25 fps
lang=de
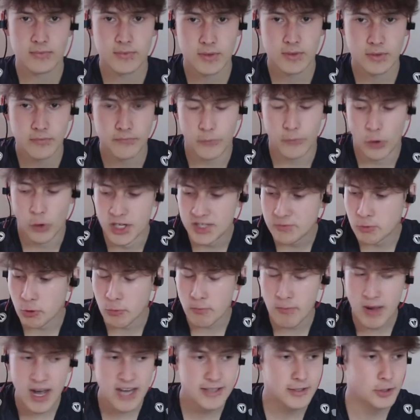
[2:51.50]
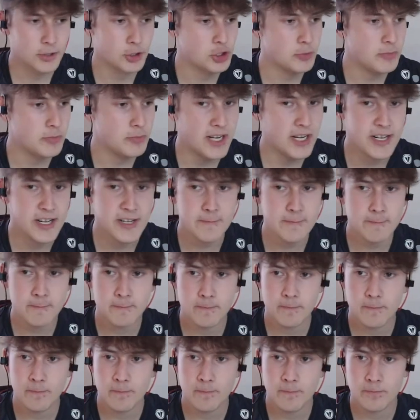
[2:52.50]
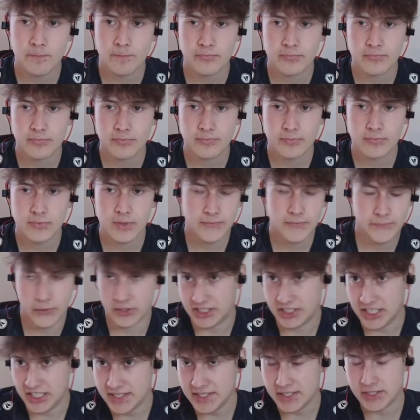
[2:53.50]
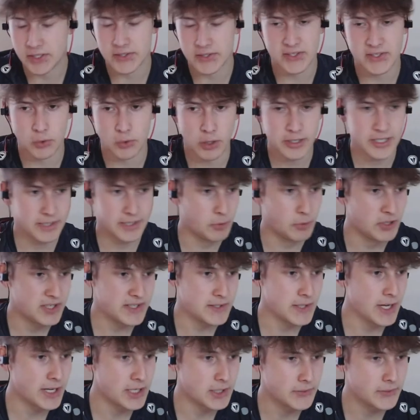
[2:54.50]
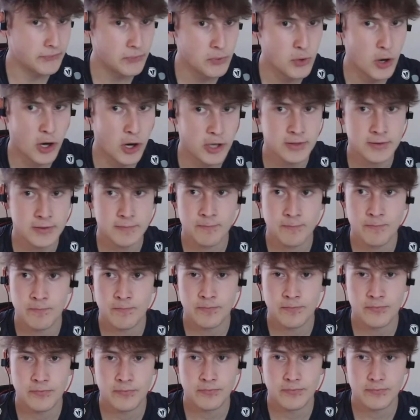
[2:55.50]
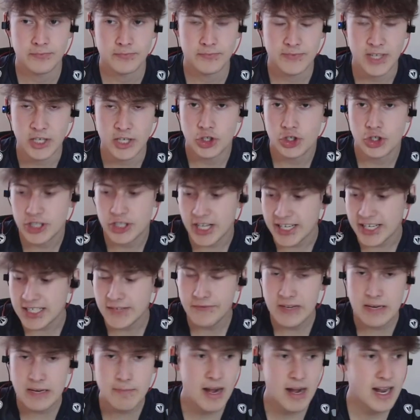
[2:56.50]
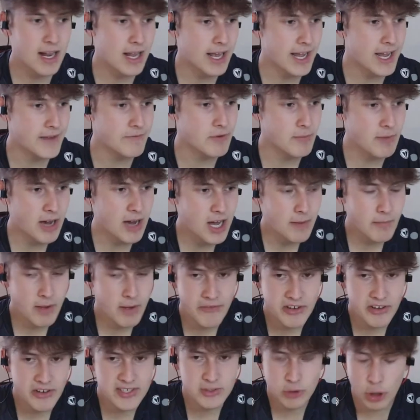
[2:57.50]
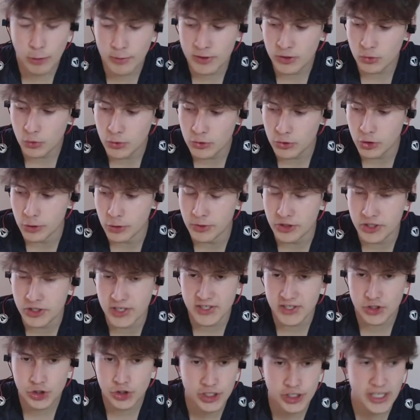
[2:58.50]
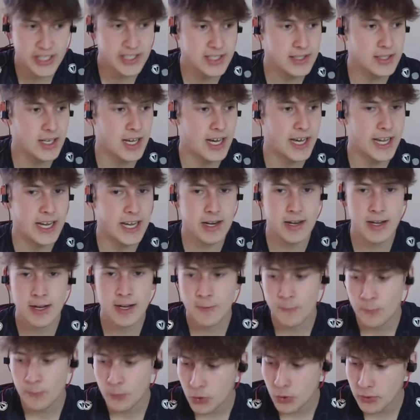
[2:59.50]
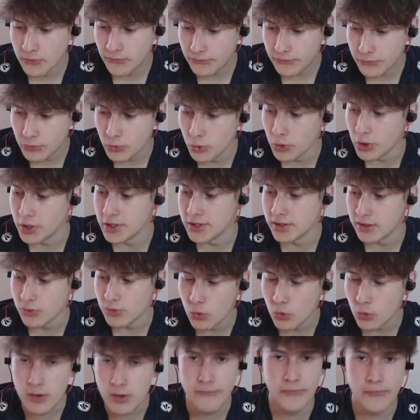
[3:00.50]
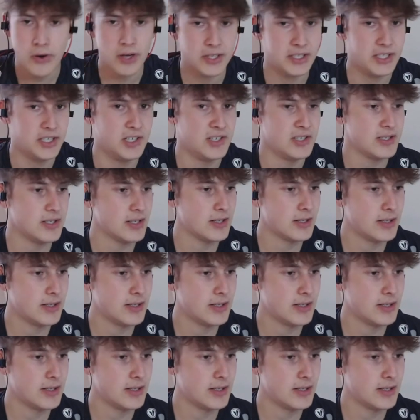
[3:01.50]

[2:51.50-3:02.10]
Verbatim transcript: Wolfsburg macht das Spiel, verdient sich das Tor, die müssten ja eigentlich führen. Dann stechen wir mal rein, wir machen mal was komplett Untypisches, stechen rein und führen unverdient.